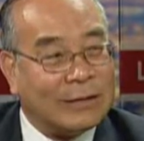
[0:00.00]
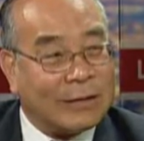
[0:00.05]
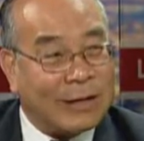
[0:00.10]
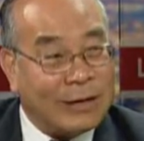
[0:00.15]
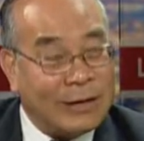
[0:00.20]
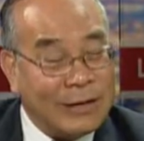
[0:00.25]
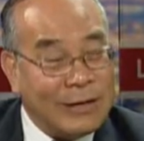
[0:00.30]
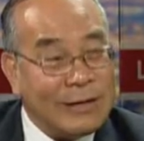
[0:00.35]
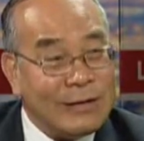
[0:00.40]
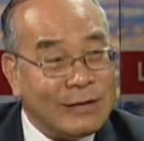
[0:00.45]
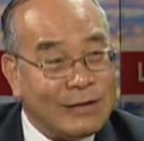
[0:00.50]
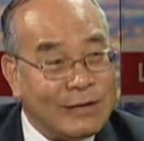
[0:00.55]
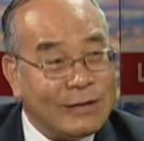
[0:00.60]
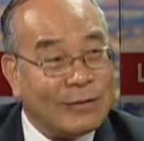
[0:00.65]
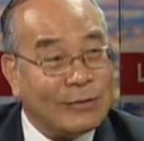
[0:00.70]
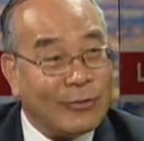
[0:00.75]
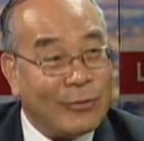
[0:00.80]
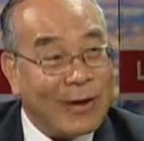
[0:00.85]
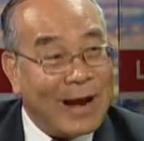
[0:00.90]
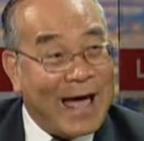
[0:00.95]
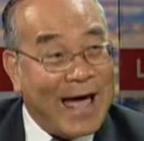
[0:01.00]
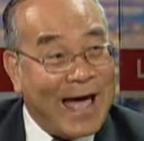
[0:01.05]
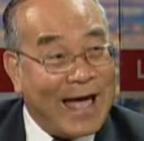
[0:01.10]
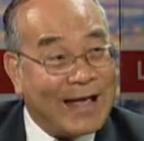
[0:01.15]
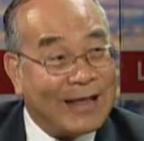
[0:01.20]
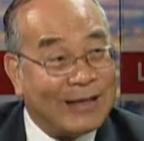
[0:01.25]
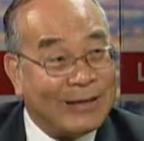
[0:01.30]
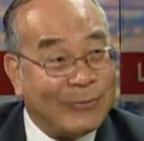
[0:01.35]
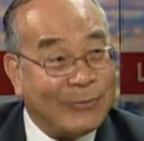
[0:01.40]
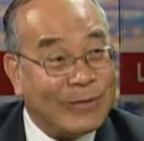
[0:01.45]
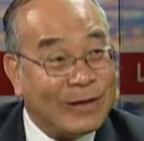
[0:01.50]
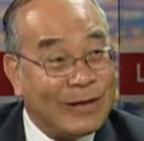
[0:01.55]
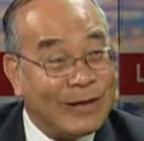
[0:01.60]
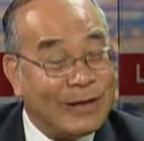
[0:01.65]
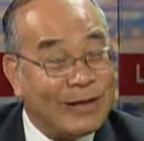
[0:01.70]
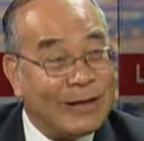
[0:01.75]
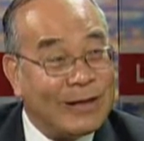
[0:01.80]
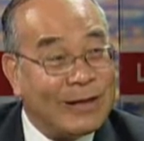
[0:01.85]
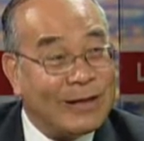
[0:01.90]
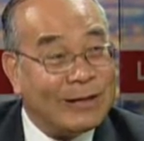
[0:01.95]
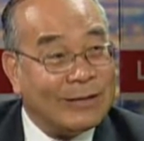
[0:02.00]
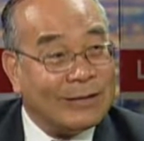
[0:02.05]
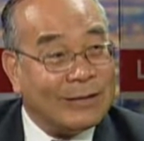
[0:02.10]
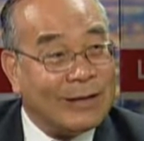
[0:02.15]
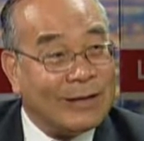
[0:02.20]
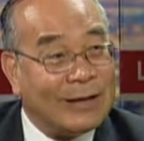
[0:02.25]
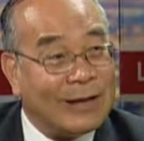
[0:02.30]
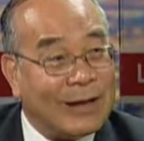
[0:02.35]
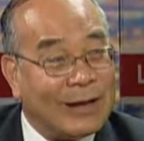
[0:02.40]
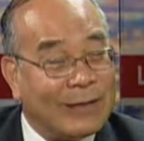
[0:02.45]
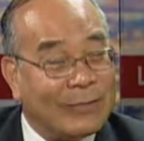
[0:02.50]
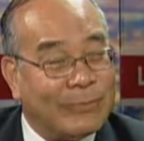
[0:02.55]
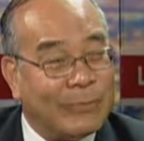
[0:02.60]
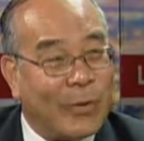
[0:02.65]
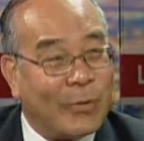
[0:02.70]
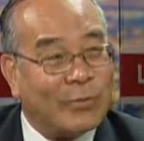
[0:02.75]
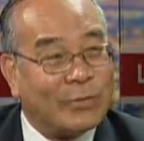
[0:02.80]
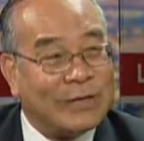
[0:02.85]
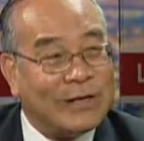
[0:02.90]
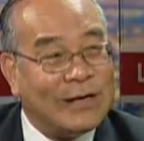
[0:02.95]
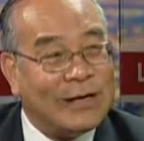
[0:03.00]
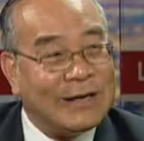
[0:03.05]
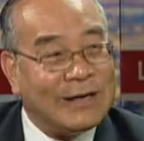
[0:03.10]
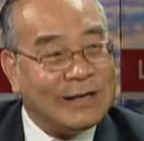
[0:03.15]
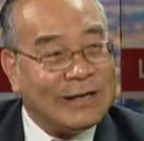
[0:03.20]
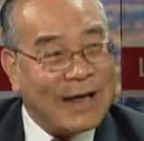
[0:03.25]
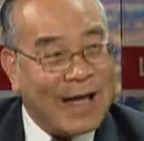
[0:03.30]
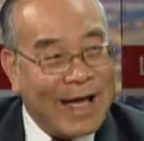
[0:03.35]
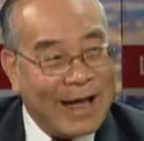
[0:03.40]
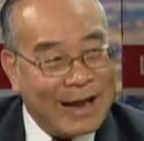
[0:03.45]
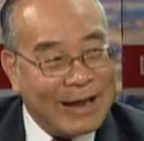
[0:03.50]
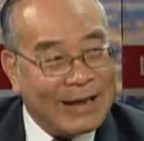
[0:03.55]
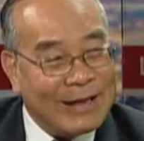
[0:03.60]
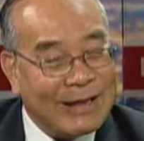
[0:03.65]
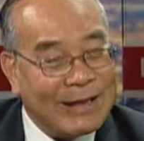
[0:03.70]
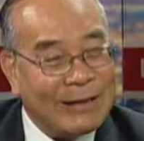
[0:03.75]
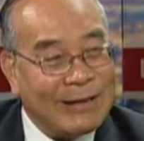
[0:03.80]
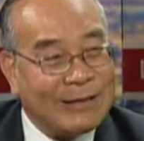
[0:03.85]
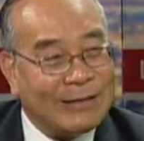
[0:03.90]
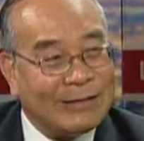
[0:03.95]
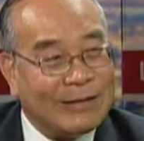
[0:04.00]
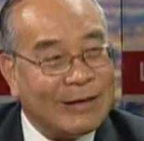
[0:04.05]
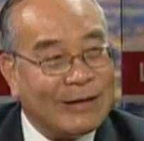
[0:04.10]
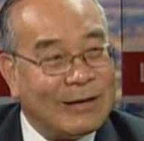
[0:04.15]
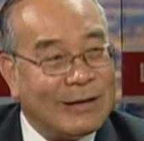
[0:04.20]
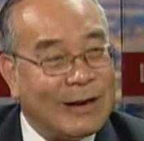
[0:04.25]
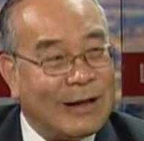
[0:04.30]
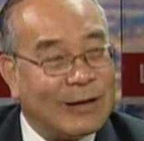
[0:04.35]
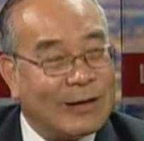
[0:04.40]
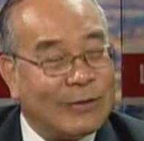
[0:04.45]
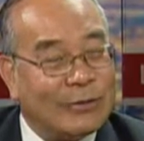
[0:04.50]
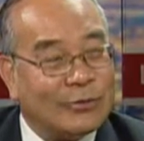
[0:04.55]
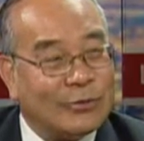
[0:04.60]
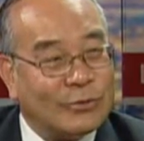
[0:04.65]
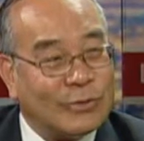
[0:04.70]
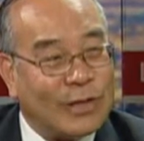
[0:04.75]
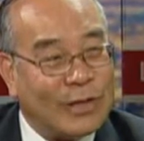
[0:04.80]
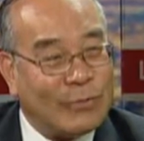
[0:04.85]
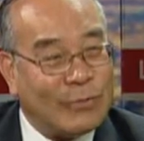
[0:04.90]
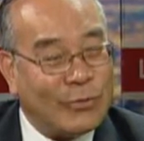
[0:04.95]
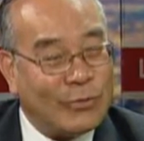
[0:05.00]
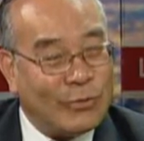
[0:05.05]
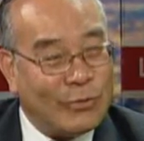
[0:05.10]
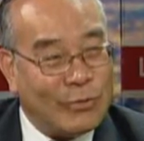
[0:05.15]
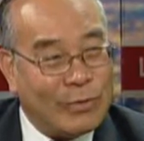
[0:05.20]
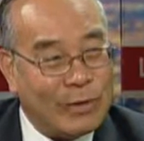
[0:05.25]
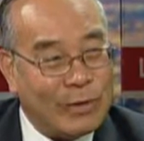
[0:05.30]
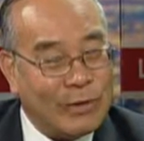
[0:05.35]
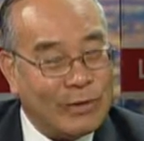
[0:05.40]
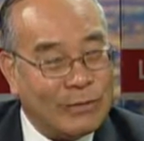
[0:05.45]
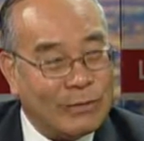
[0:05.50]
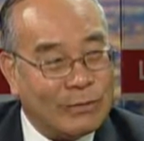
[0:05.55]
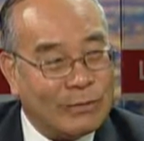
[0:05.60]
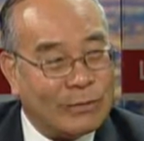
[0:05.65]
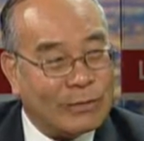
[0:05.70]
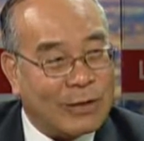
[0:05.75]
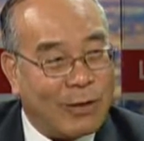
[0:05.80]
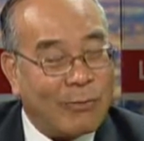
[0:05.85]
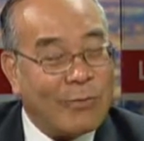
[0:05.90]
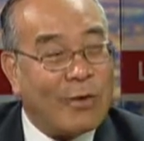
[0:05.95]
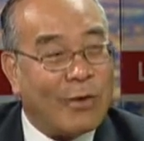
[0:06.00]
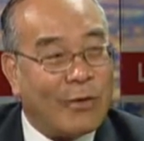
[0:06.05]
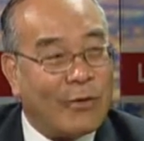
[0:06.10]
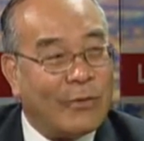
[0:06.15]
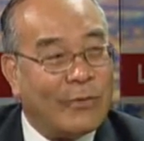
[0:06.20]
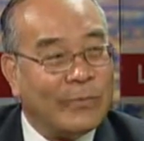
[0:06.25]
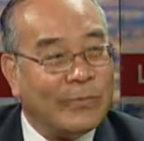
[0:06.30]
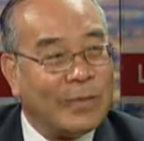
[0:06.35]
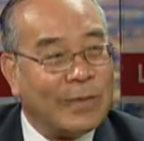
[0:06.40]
tỷ đô la vũ khí tức là một tri linh hai tức là có số tiền mua vũ khí khổng lồ